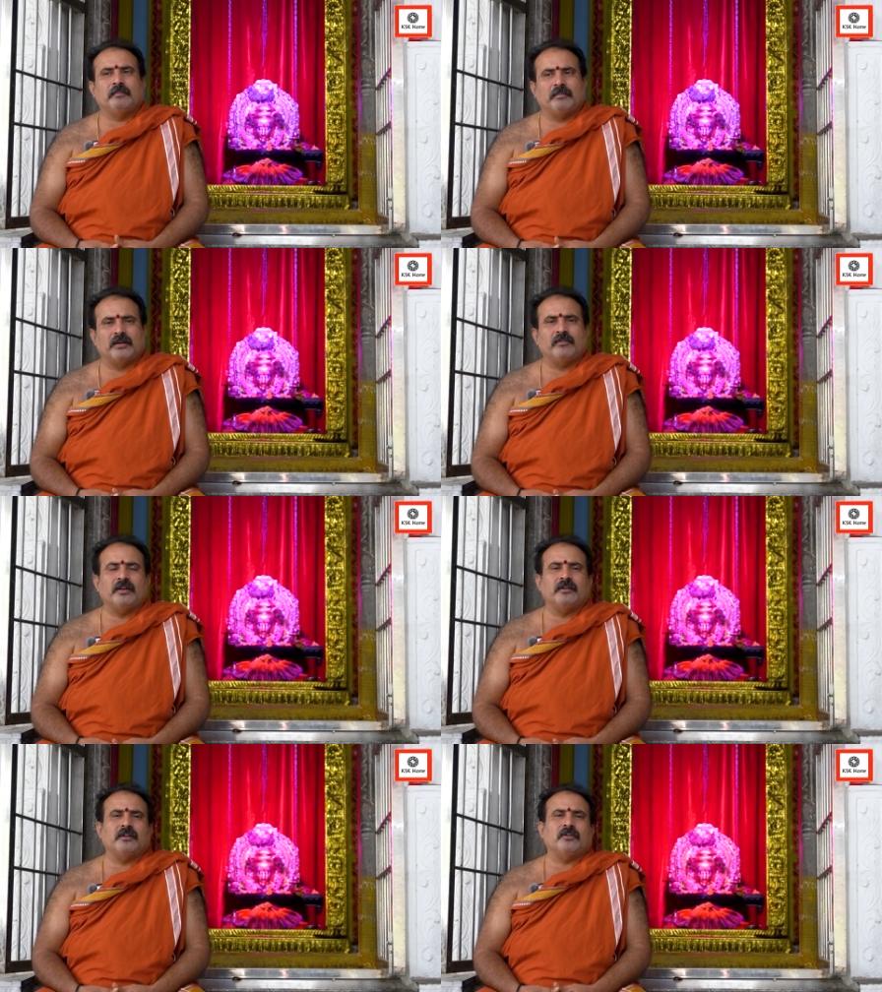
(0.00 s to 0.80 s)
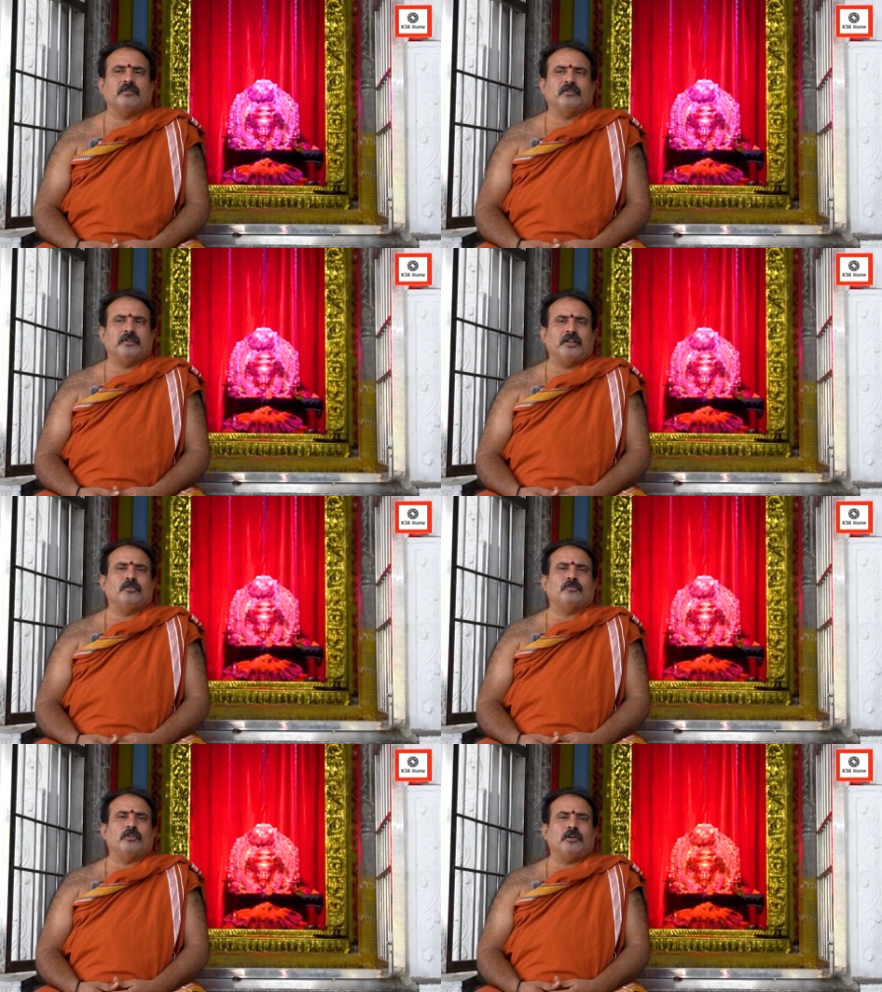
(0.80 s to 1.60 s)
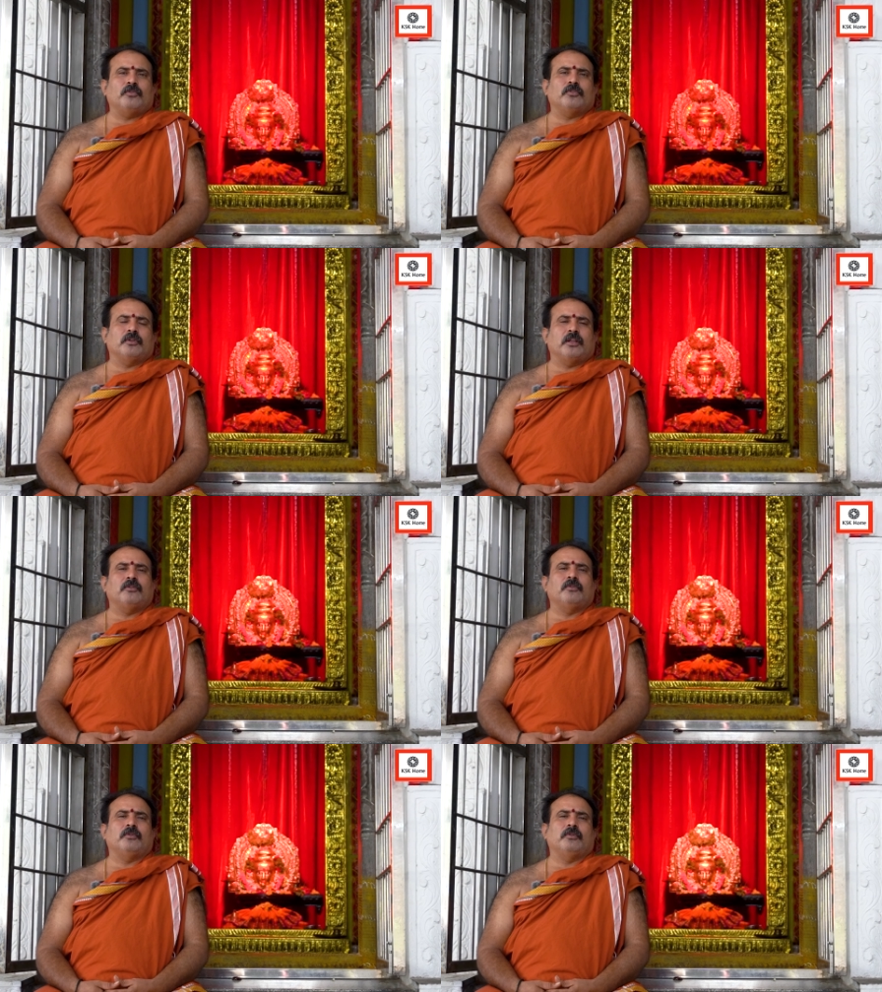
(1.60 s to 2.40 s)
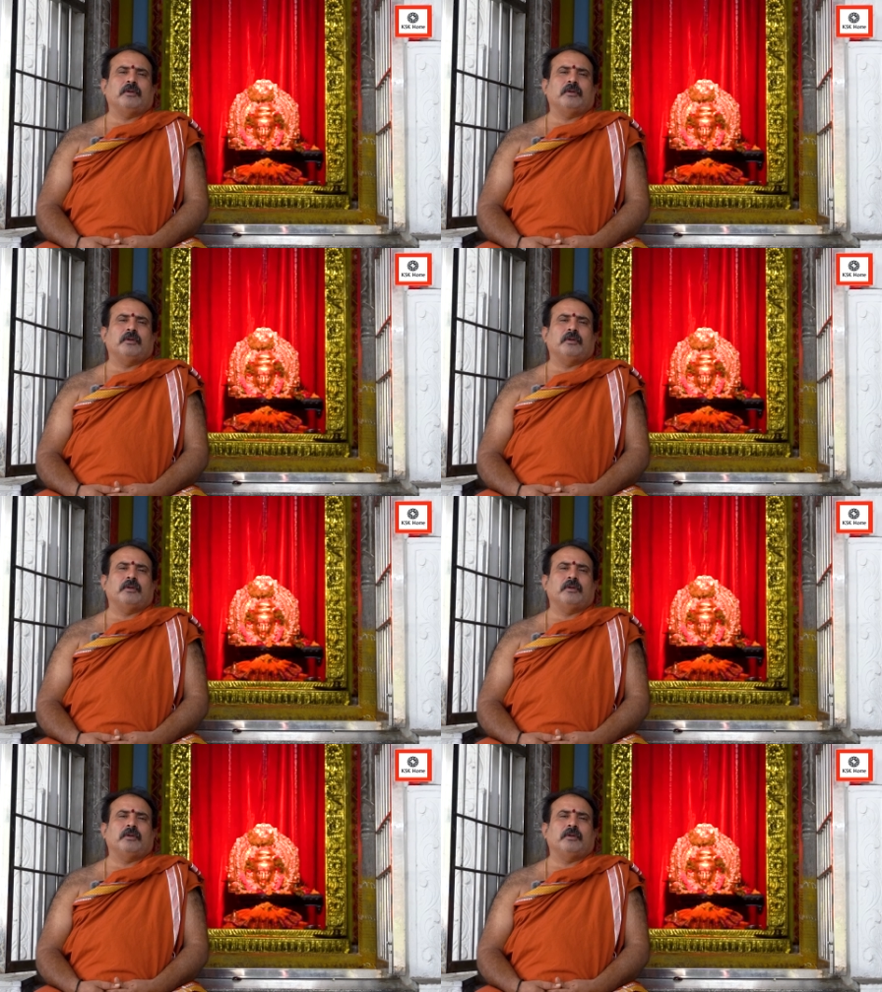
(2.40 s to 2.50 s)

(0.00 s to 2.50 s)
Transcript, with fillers: మనవడు అంటాడు నేను తోలపోతూ నేను